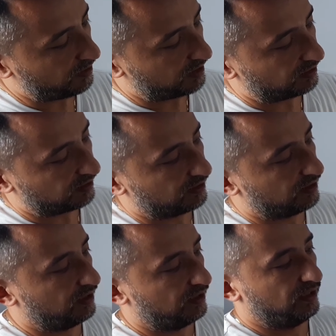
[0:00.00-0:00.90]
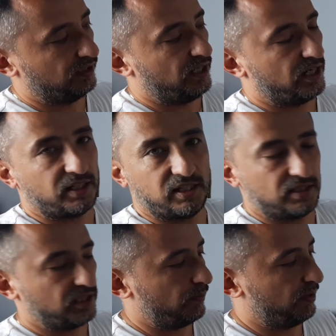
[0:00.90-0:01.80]
Bakın
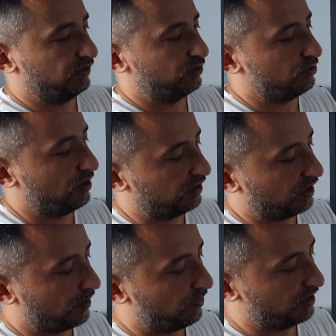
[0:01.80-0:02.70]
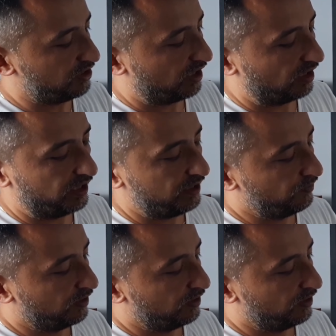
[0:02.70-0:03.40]
hareket kapandı. Şu anda kapalı şekilde.